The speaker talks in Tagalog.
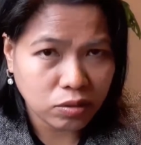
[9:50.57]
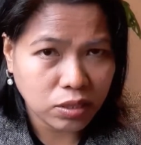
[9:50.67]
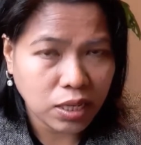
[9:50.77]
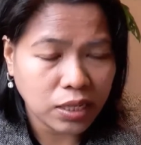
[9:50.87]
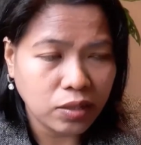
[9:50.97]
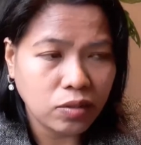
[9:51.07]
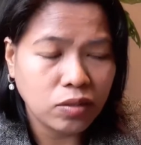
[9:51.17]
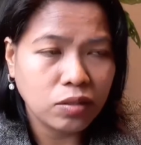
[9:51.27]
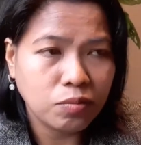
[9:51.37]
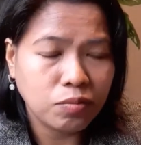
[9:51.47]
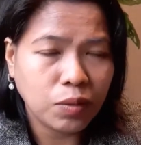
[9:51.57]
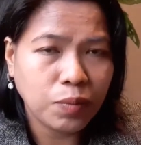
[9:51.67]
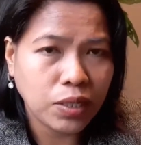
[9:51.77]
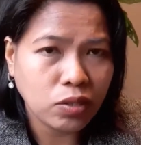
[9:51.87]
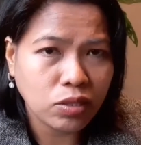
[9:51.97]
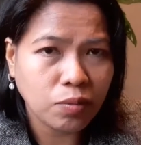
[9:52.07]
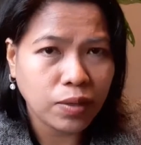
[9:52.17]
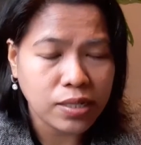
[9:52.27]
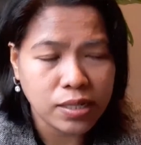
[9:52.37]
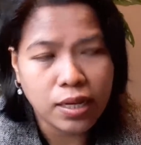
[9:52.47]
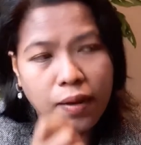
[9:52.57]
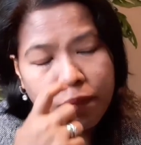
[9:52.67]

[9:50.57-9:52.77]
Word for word: sa ano, papasok sa bansa.